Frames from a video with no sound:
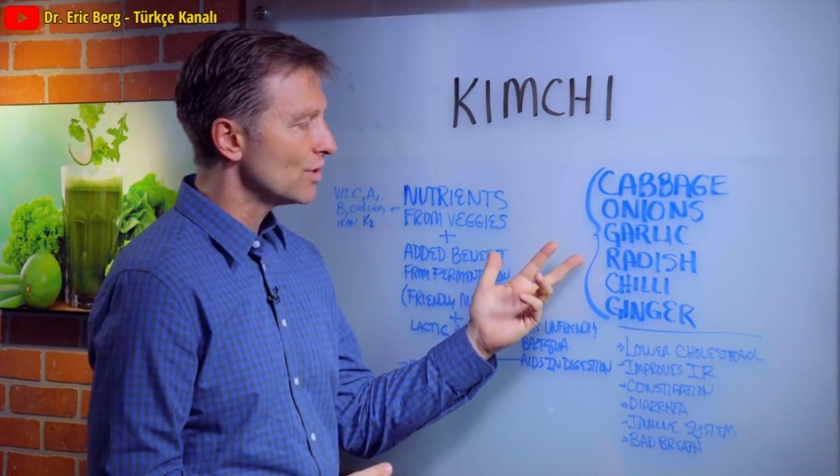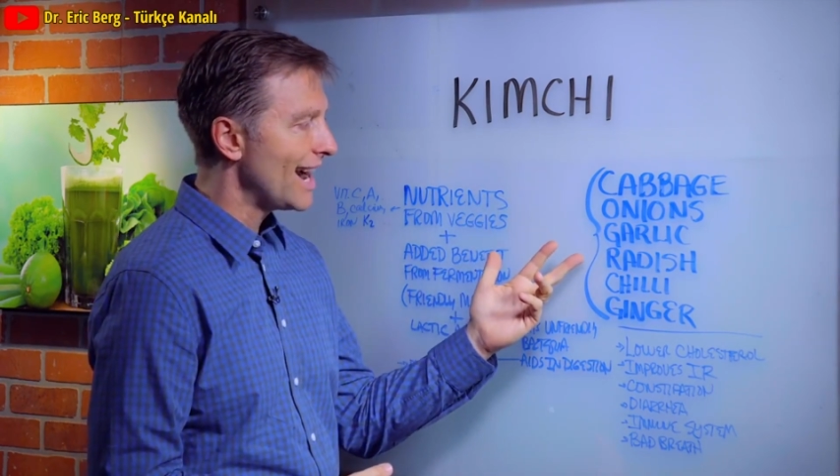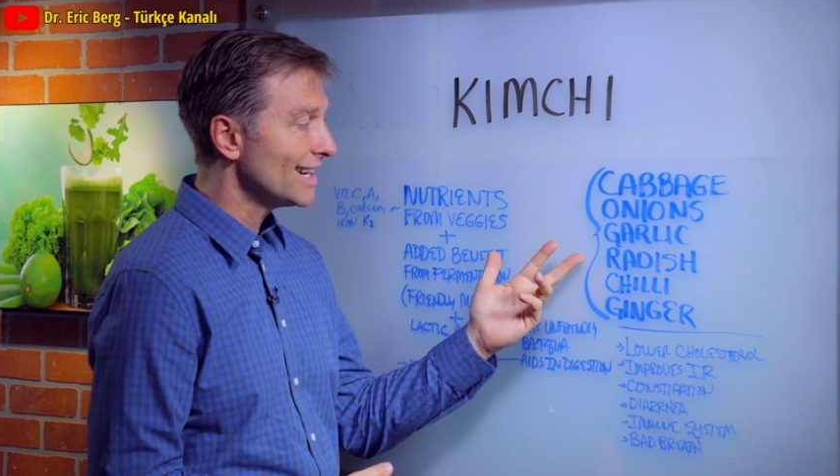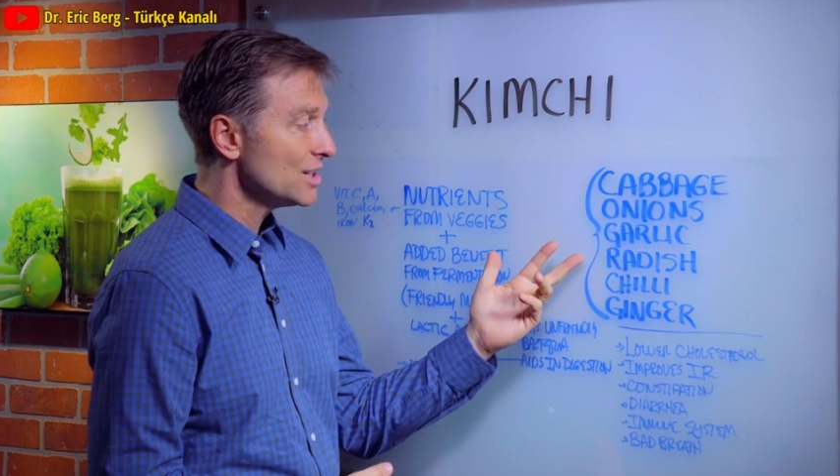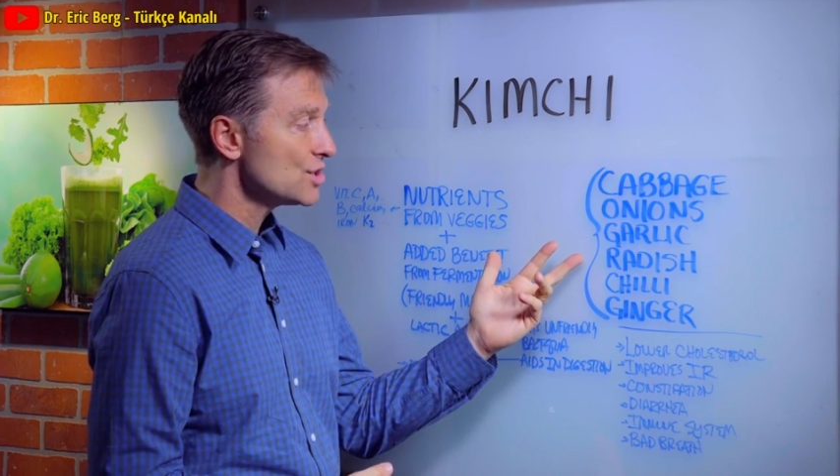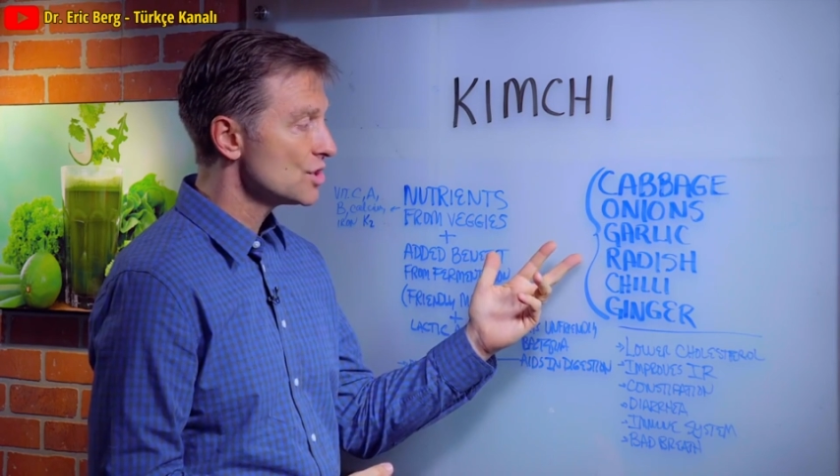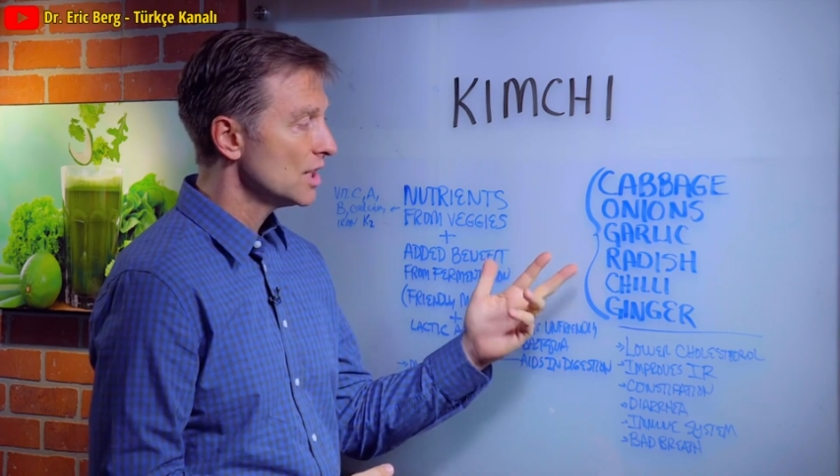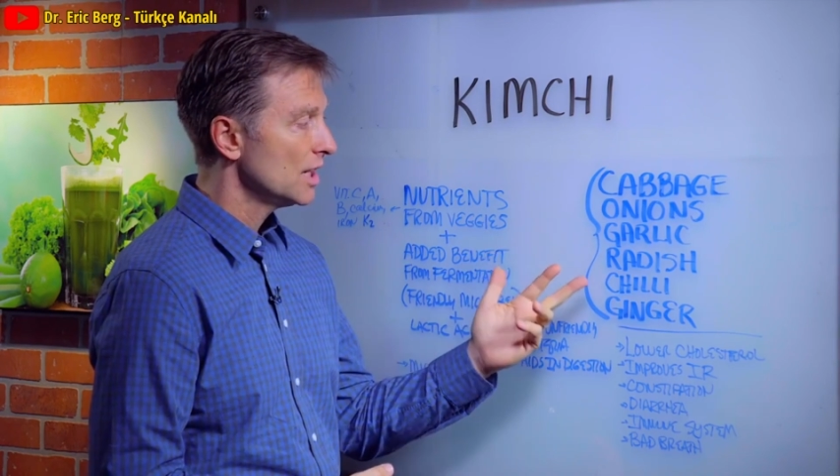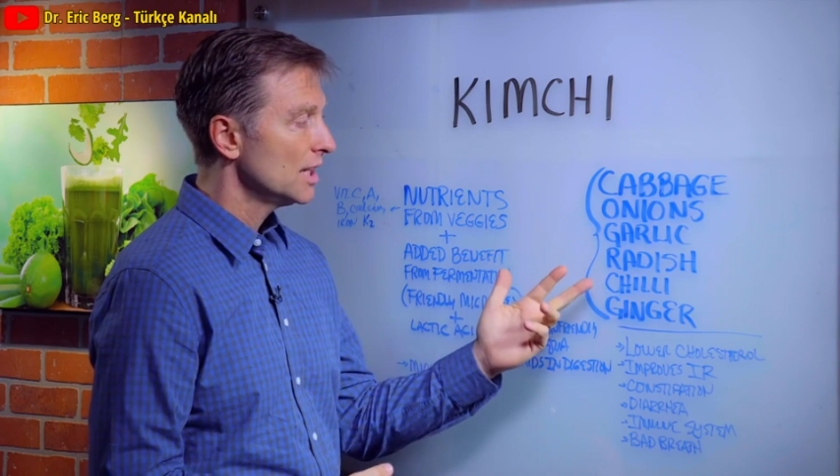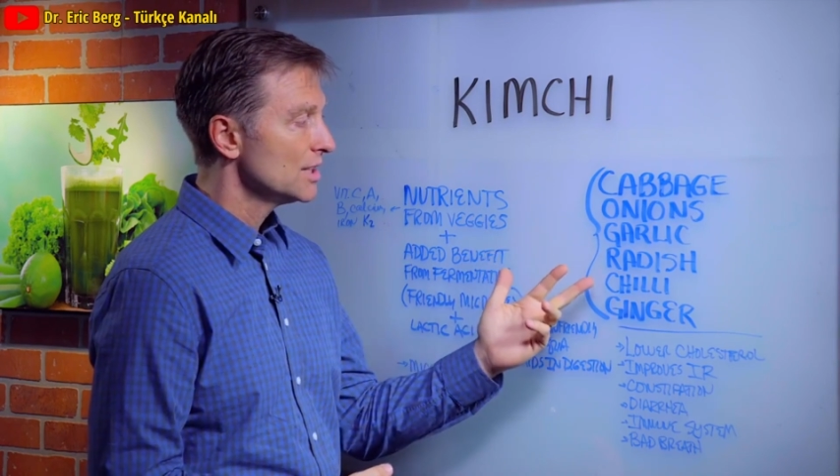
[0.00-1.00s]
acı
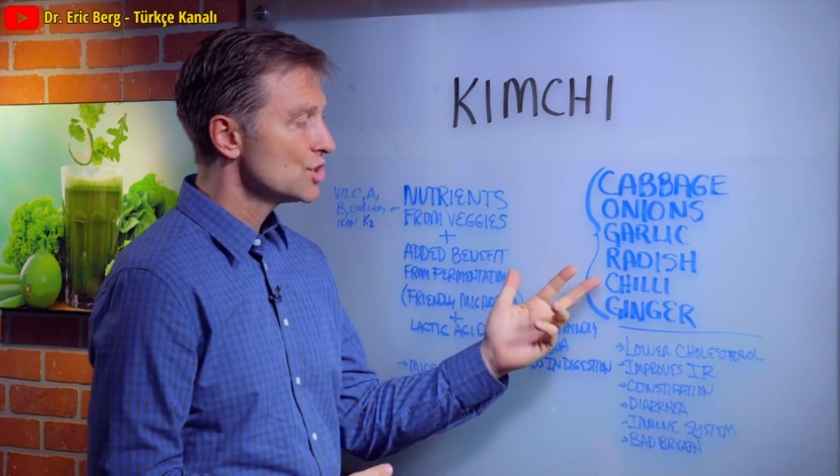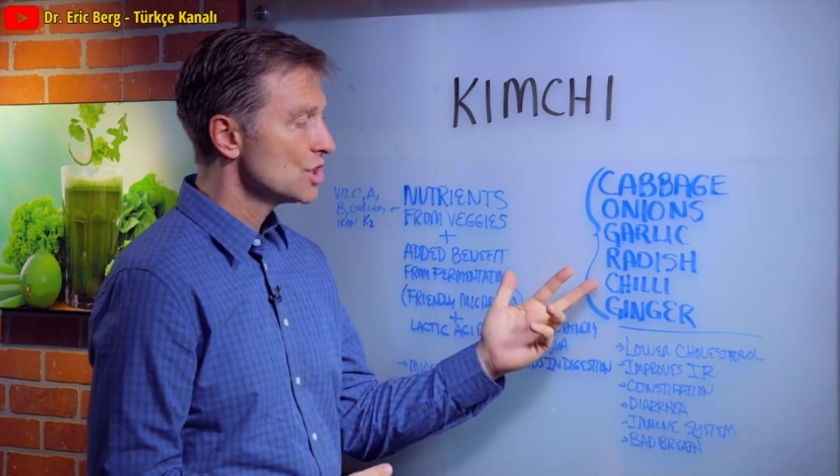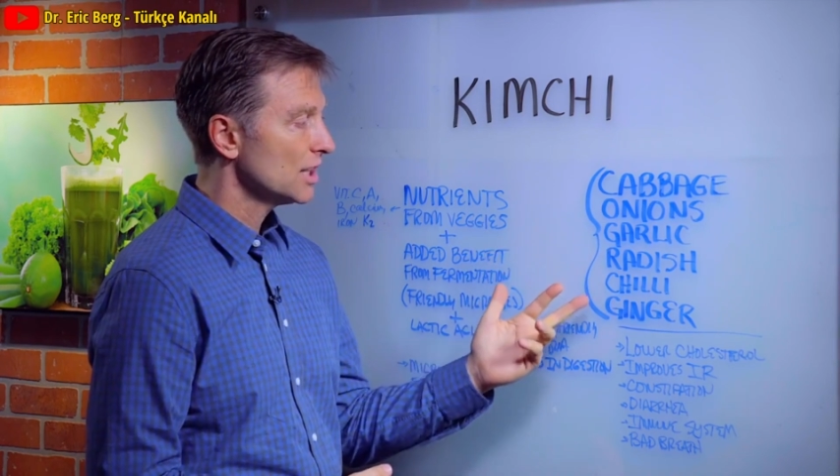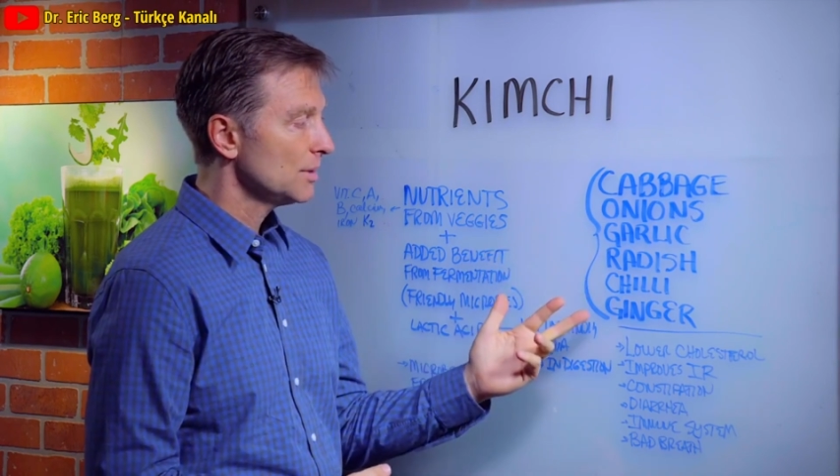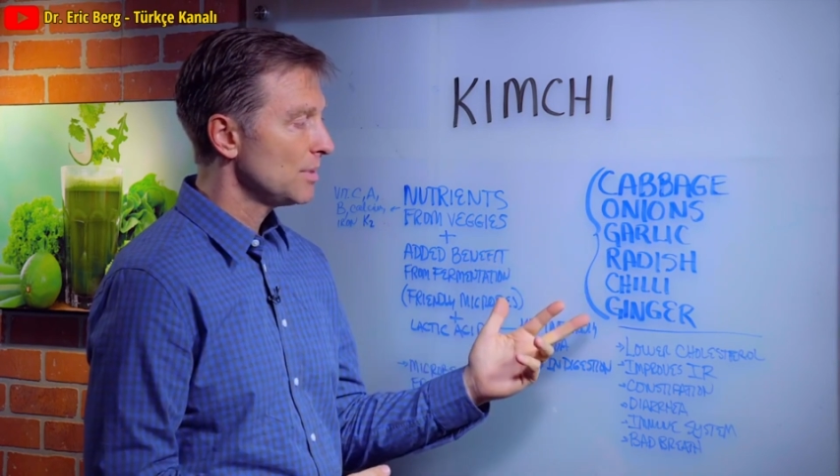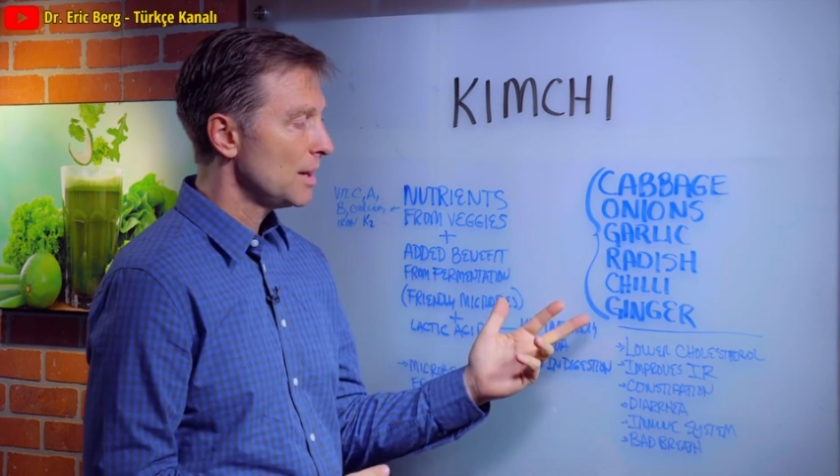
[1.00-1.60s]
biber ve zencefil